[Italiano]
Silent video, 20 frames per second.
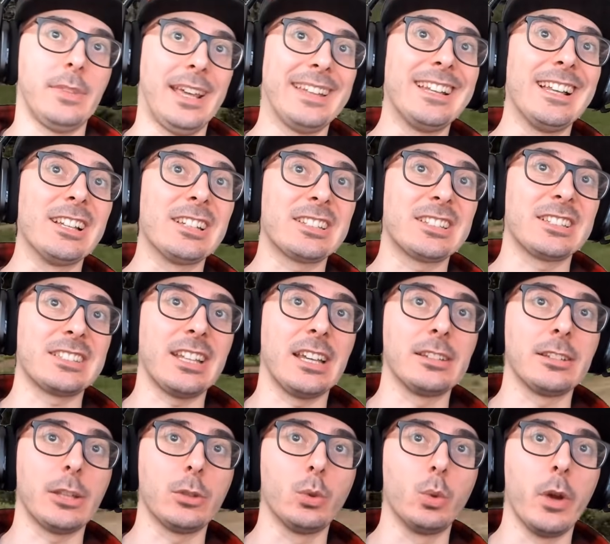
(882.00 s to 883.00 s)
del
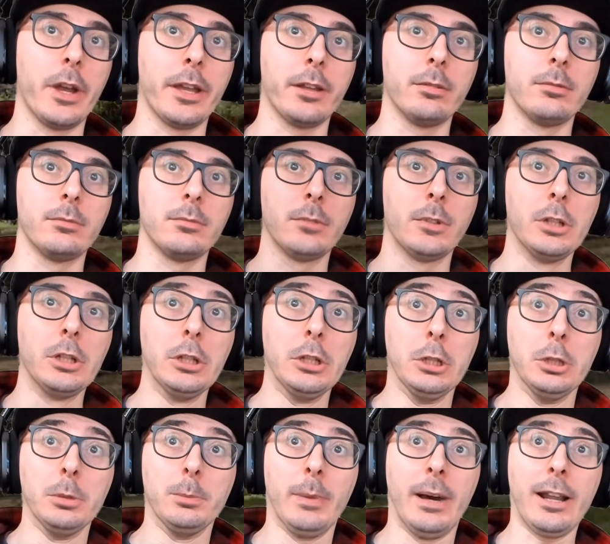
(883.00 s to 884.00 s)
62.
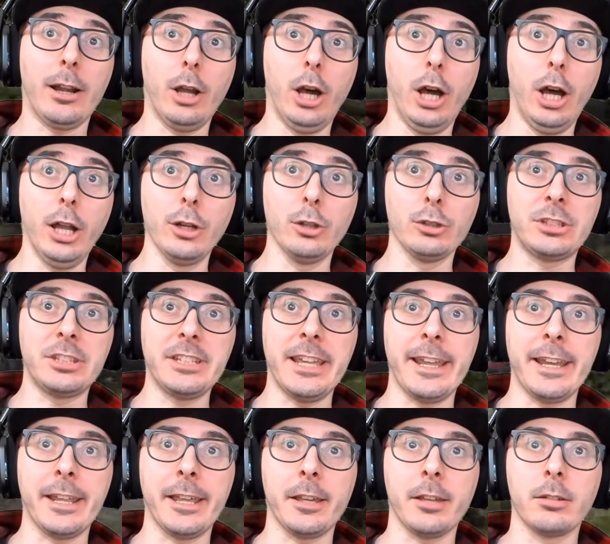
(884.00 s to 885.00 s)
Ma no, non
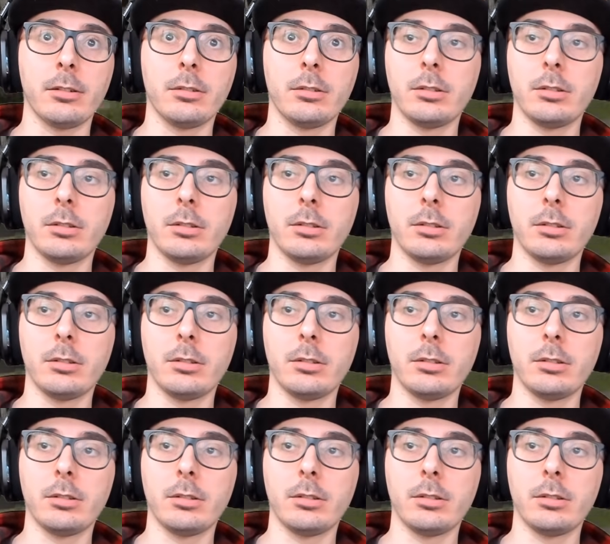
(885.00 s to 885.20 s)
tiene.